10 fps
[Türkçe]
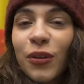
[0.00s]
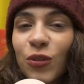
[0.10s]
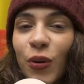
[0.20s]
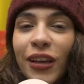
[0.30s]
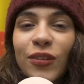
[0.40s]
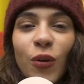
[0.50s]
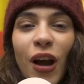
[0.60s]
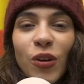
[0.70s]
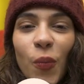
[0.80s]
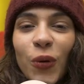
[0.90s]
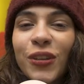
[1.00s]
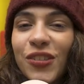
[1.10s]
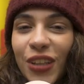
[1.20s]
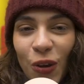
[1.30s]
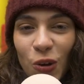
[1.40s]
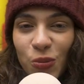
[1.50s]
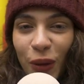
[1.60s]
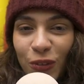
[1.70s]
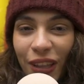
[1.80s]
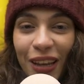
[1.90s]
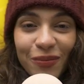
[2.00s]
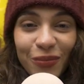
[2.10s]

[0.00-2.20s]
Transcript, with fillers: Bir sonraki sokak röportajına görüşmek üzere.